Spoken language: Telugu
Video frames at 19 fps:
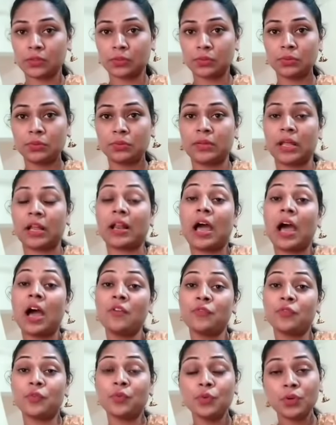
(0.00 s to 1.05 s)
తీసుకుంటుంటారు
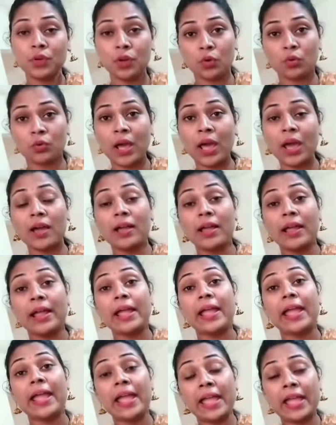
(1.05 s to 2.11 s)
ఆ ఫుడ్లో కూడా
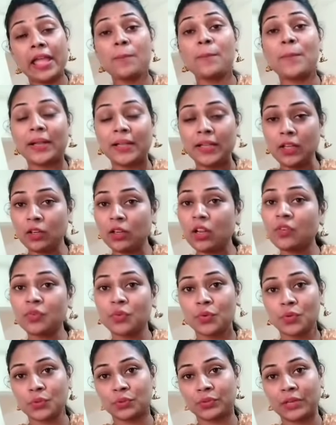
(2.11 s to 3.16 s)
ఏ పర్టికులర్ పర్టికులర్
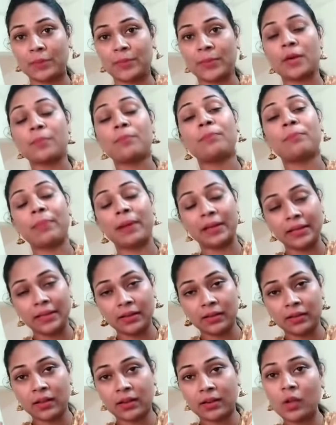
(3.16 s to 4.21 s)
ఫుడ్స్ ఉంటాయి అనమాట
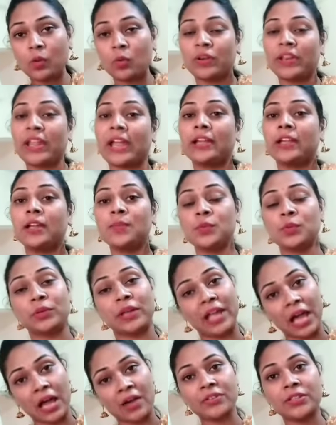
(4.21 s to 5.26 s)
పర్టికులర్ గా కొన్ని ఐటమ్స్
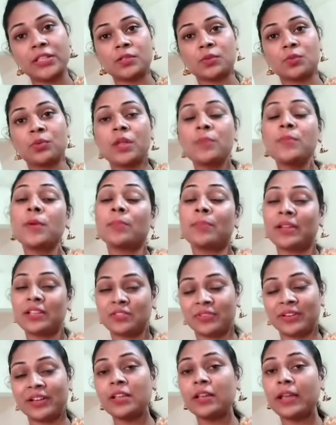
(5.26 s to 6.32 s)
ఉంటాయి అవి తీసుకుంటే మీకు
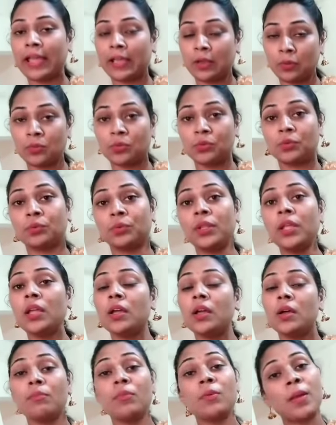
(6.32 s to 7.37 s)
బ్రెస్ట్ ఫీడింగ్ ఎక్కువ ఉంటుంది
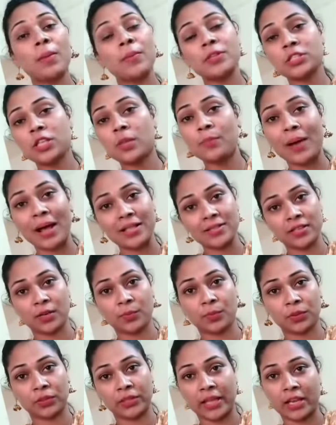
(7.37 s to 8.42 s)
మీ బేబీస్ కి పాలు
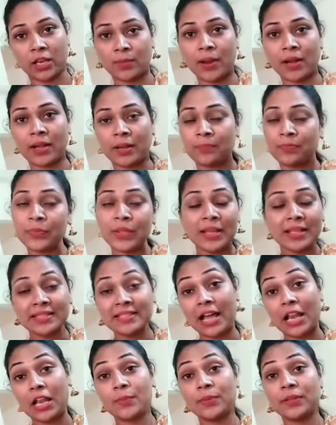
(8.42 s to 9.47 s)
సరిపోతాయి అనమాట
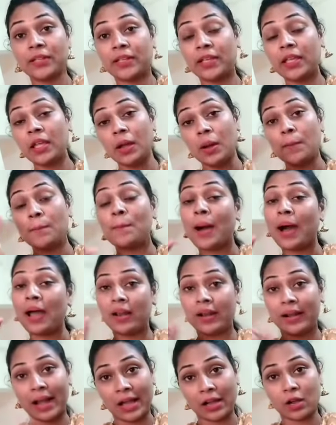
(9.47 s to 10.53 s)
చాలా మందికి
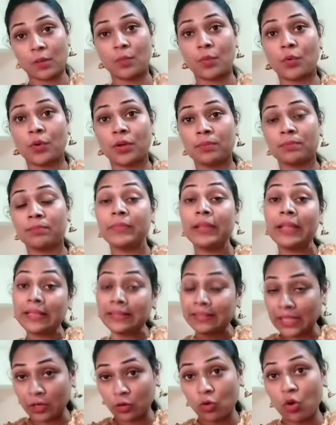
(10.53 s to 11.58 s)
పాలు రాకపోవడం
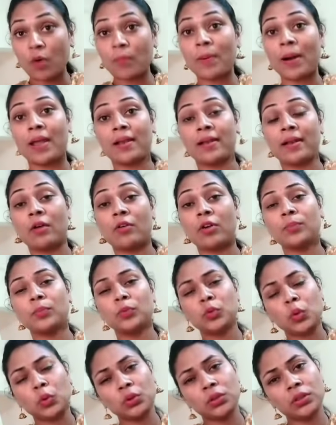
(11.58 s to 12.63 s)
తక్కువ పాలు రావడం
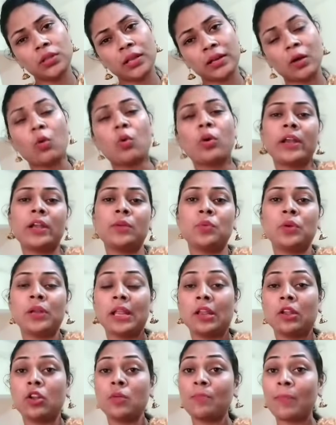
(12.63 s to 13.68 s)
తొందరగా ఒక రెండు మూడు
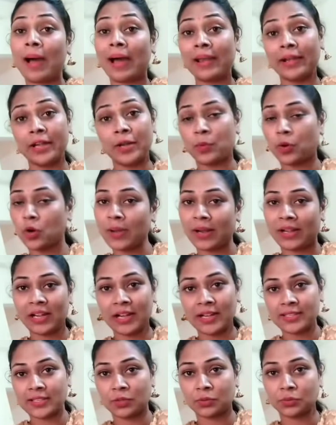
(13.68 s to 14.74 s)
నెలల్లోనే పాలు ఎండిపోవడం
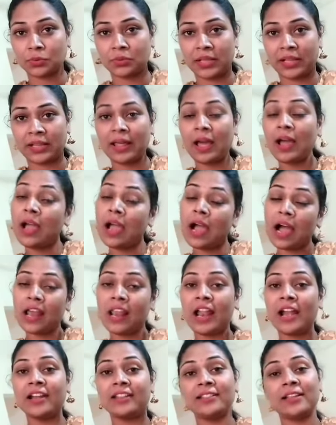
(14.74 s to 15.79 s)
అట్లాంటివి జరుగుతుంటాయి కదా
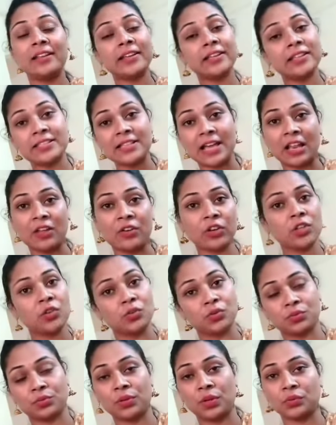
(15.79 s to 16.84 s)
అలాంటి తల్లికి చాలా వరకు
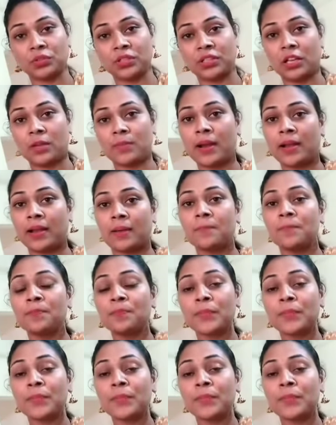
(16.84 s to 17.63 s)
యూస్ఫుల్ అవుతుంది అనమాట